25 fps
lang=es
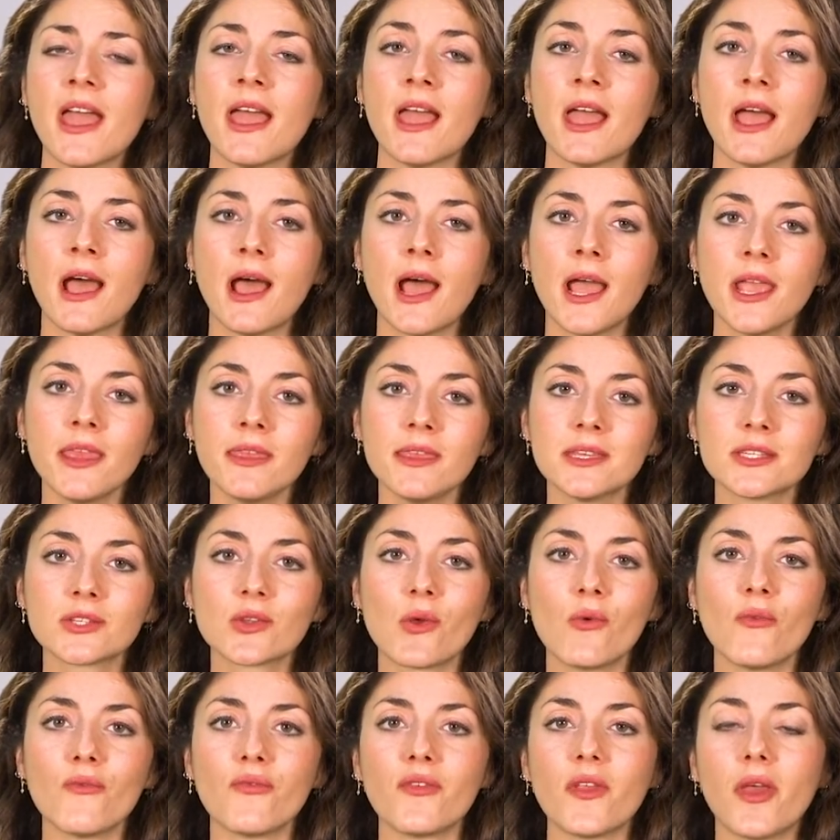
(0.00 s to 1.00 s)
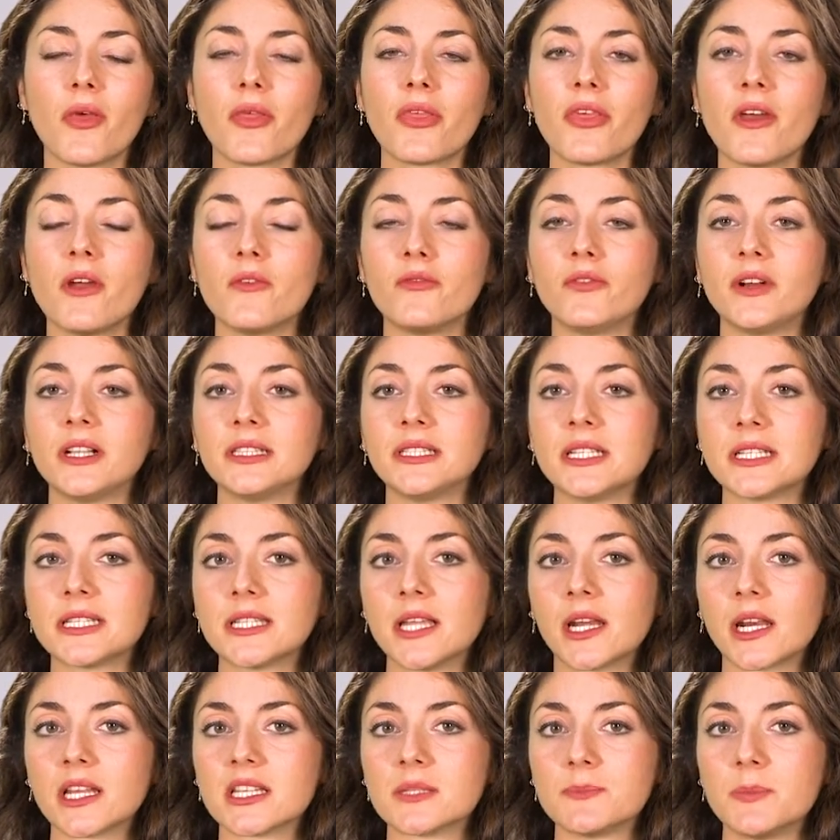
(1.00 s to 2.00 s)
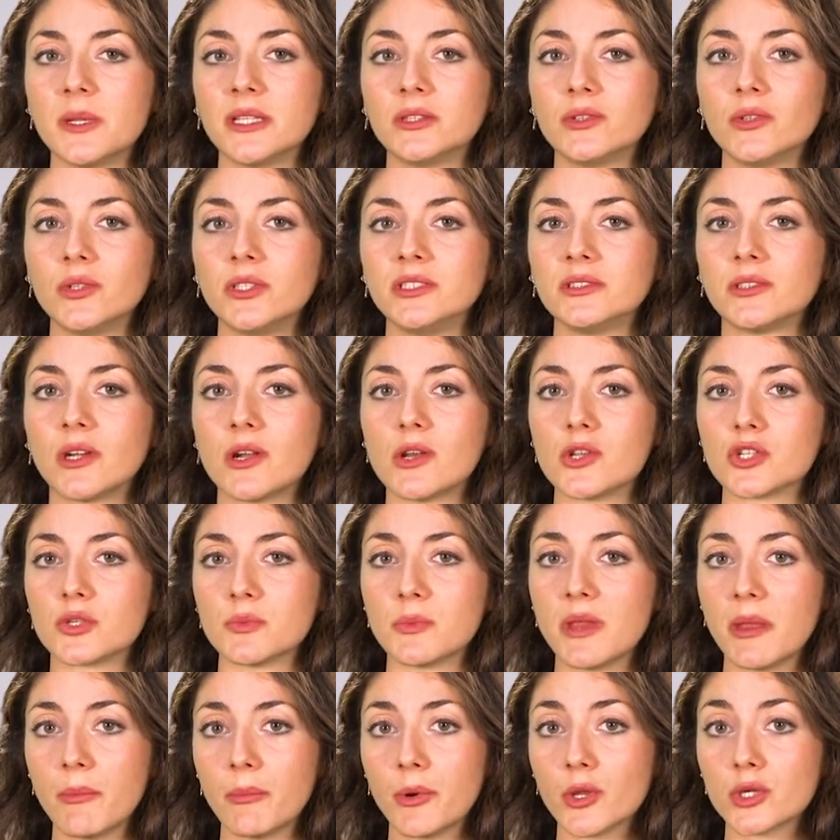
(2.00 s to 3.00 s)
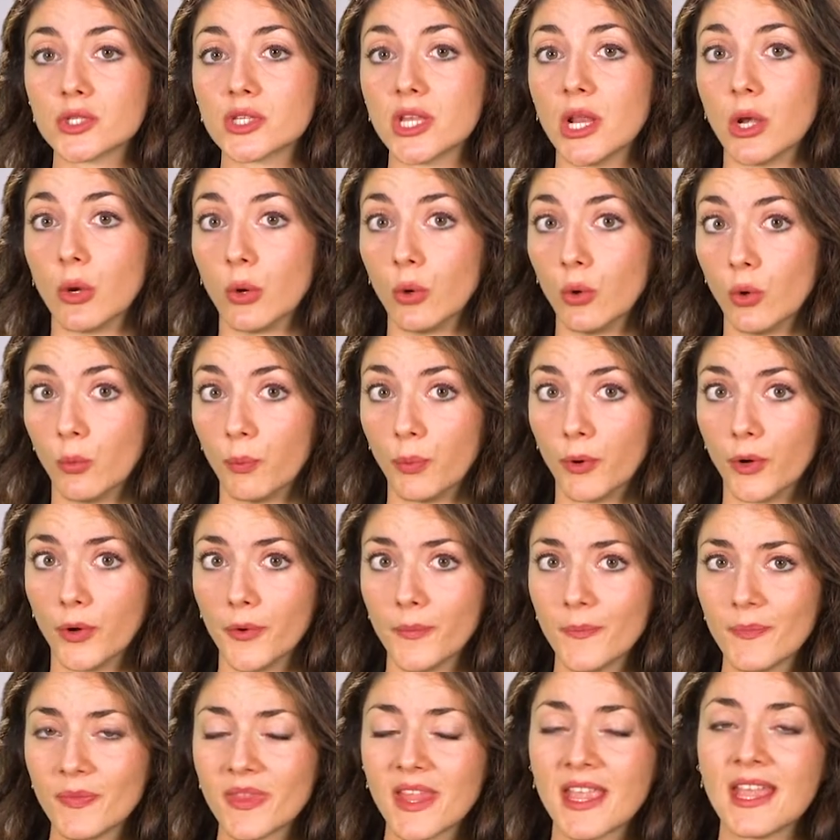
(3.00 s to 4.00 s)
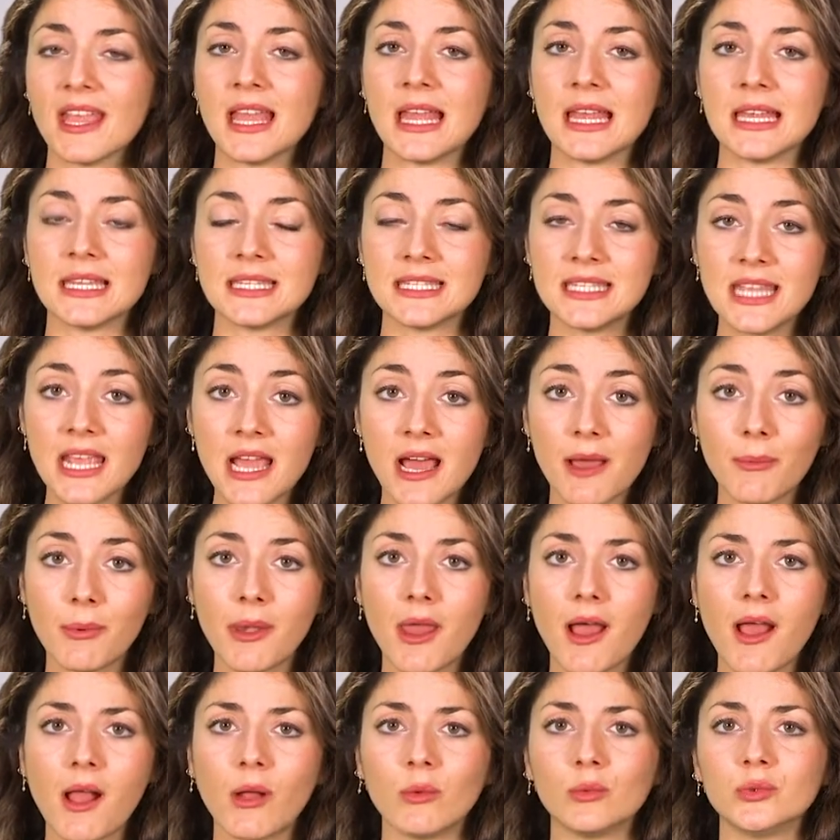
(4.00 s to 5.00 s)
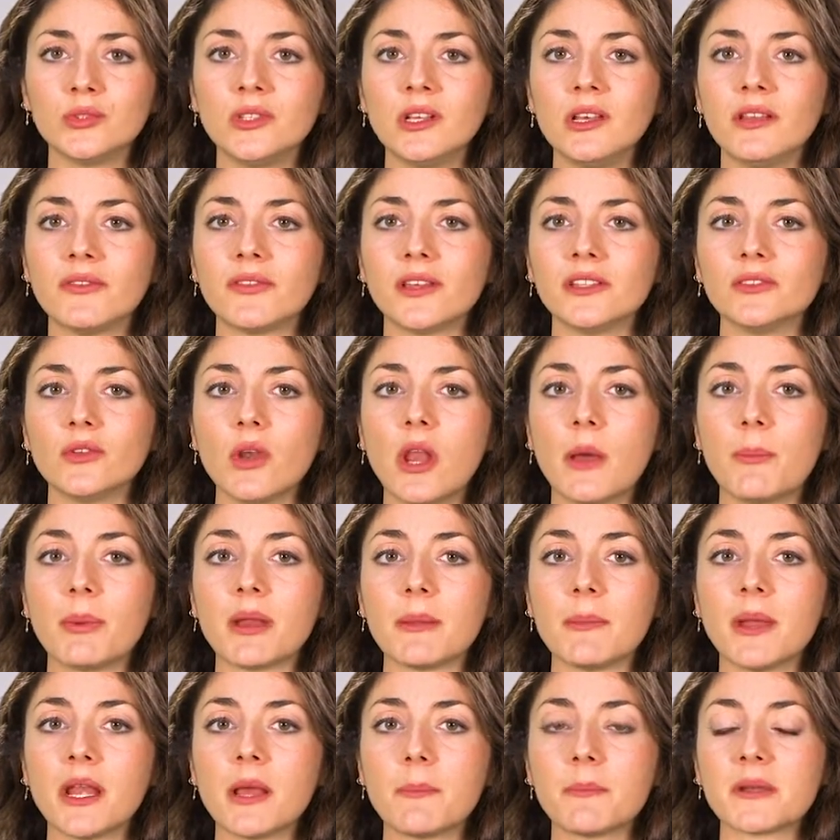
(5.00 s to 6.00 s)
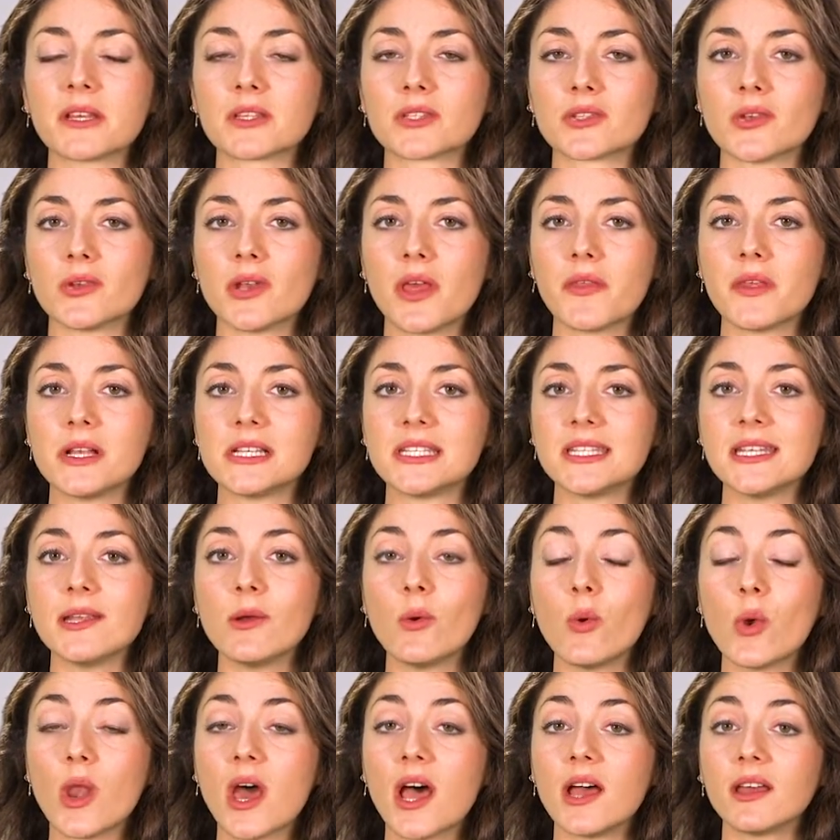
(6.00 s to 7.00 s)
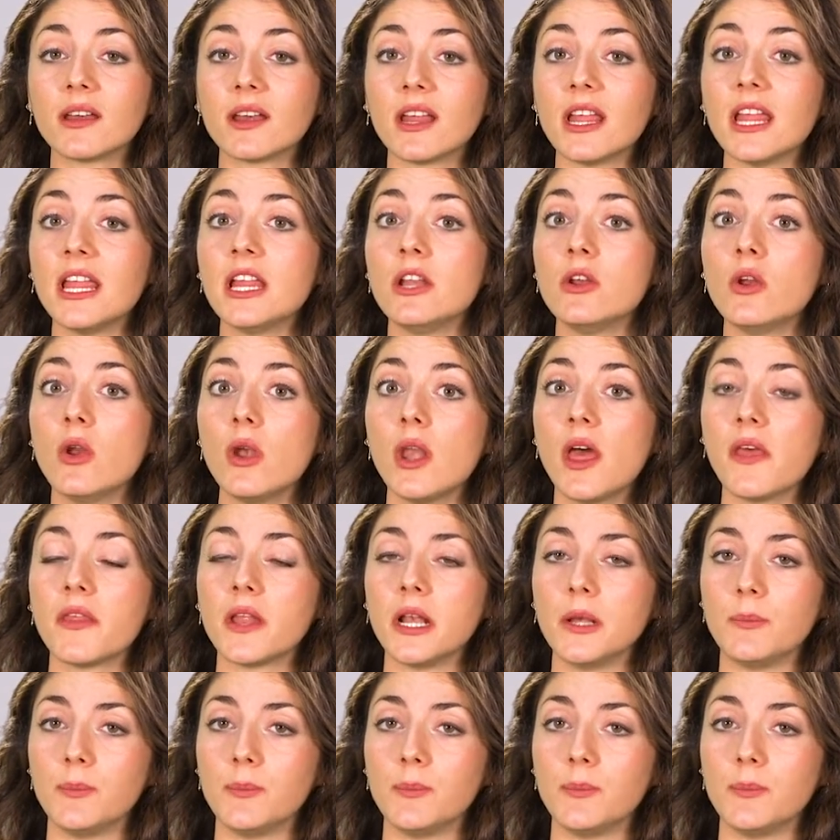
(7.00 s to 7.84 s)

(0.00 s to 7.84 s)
Hay desconfianza o faltas de respeto entre los miembros del grupo. Se habla utilizando la primera persona del singular y no la del